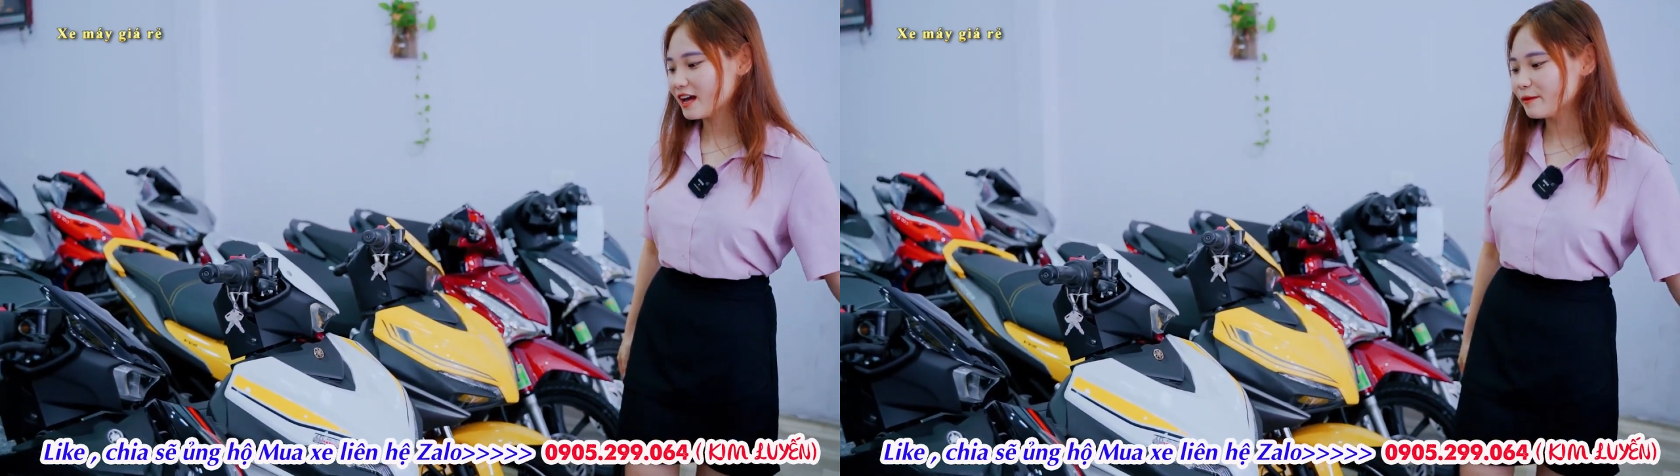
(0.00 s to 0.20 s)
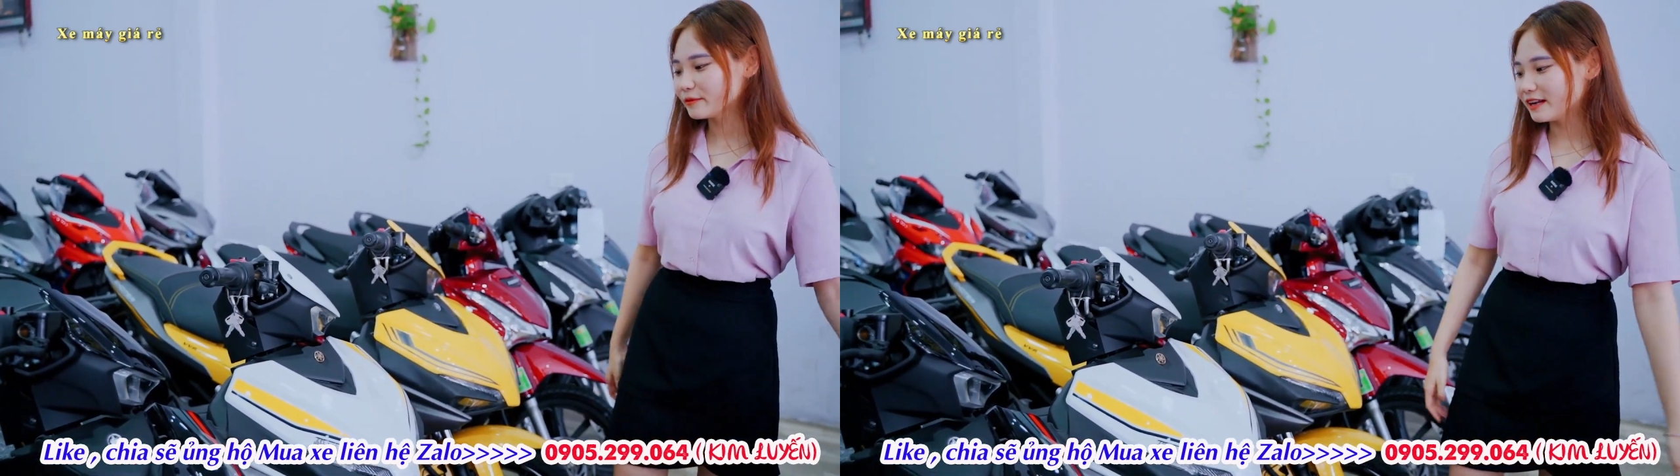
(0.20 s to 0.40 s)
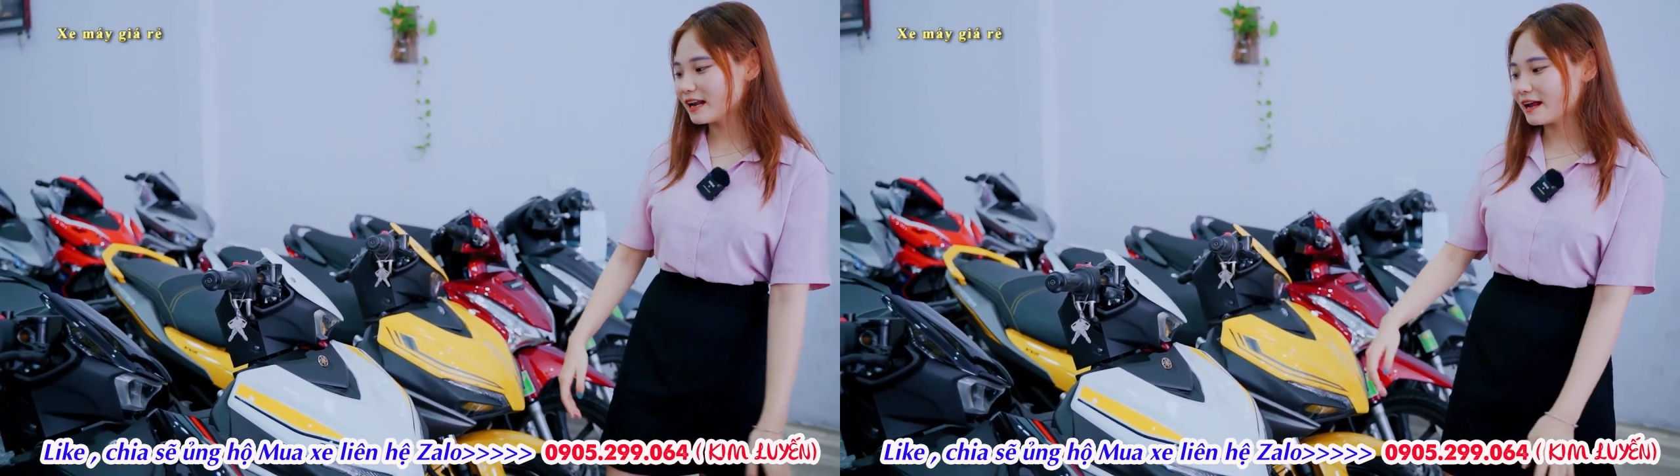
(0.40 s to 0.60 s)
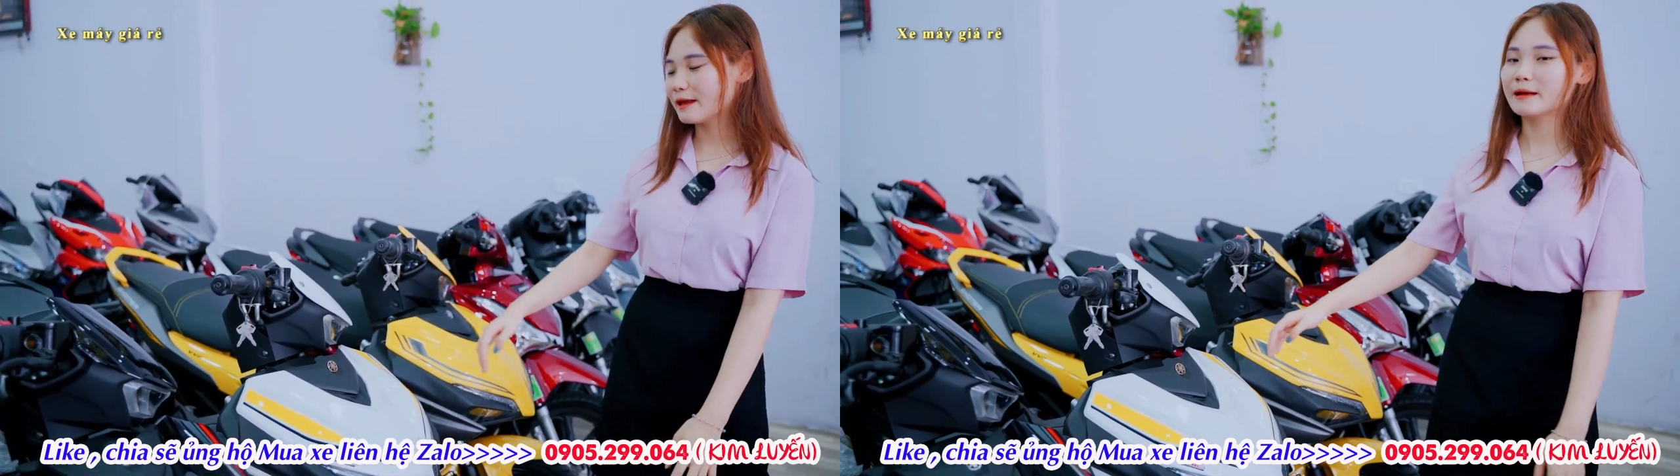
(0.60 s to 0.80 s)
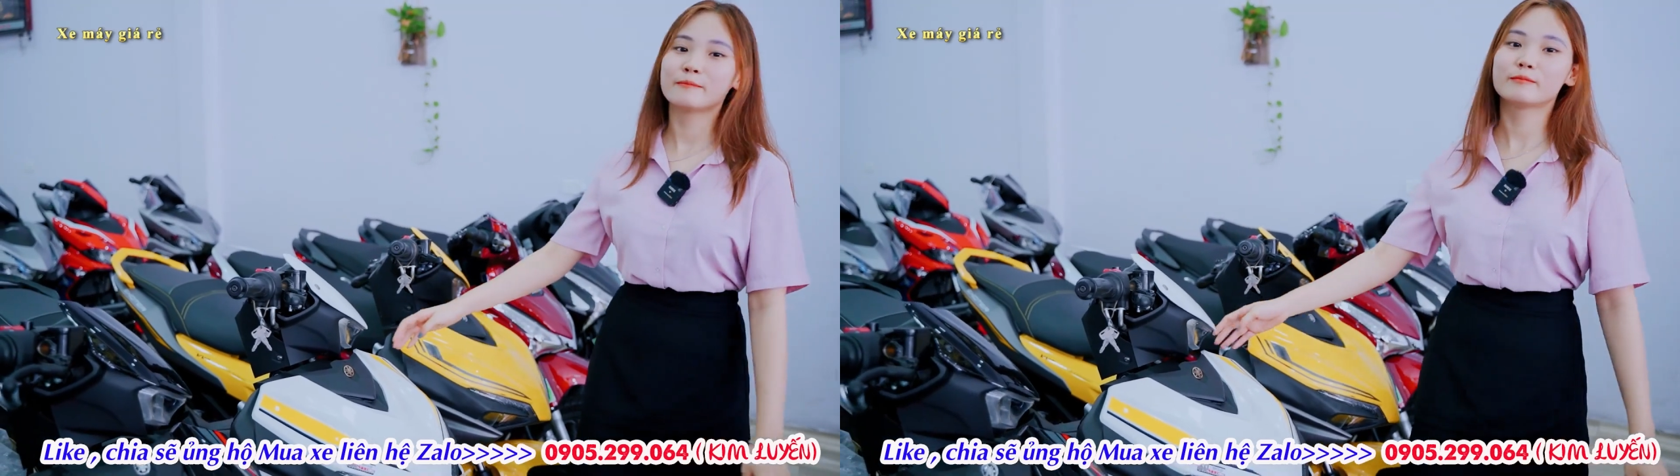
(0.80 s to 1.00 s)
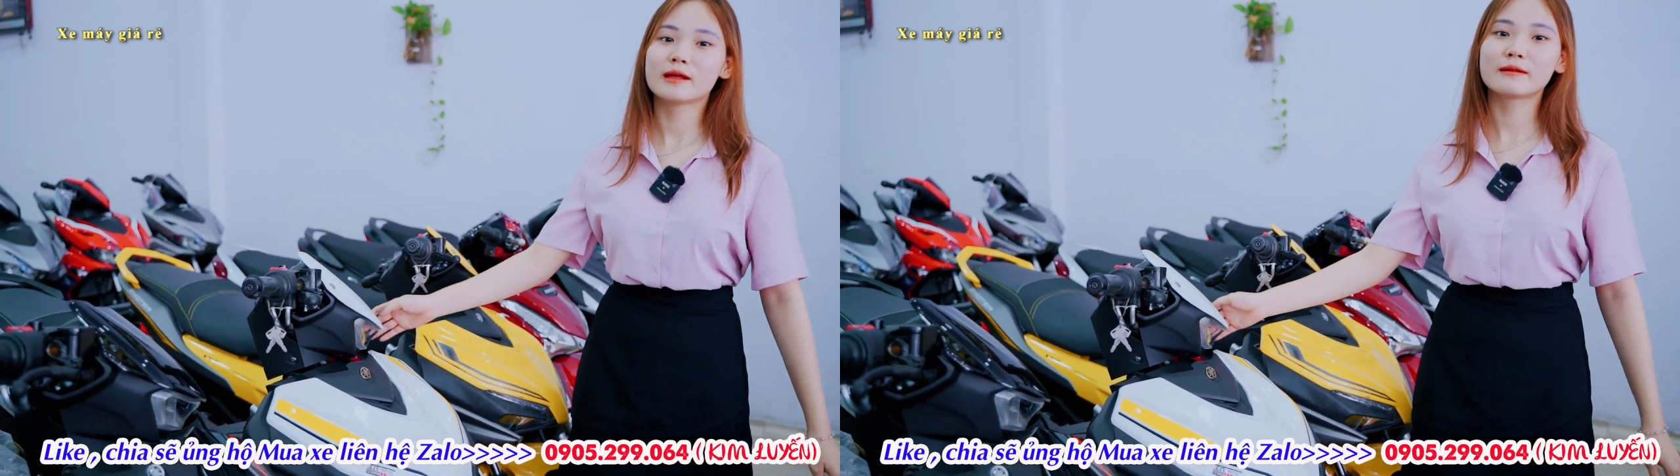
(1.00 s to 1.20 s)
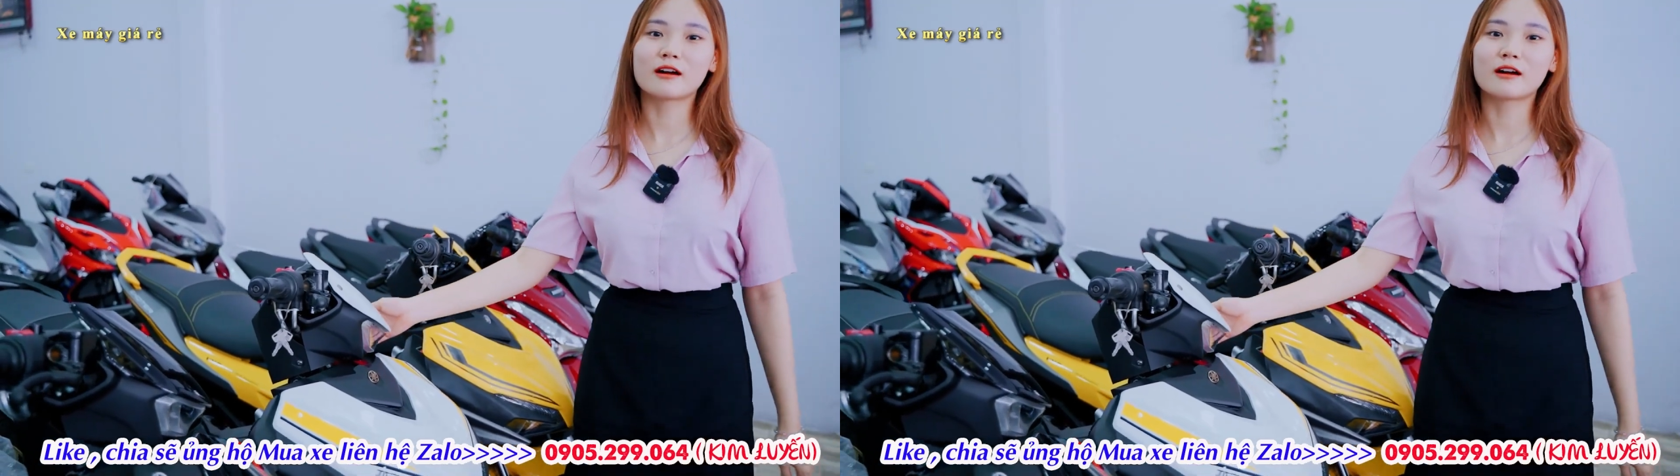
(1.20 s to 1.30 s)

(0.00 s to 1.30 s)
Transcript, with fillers: em nghĩ là đây là đây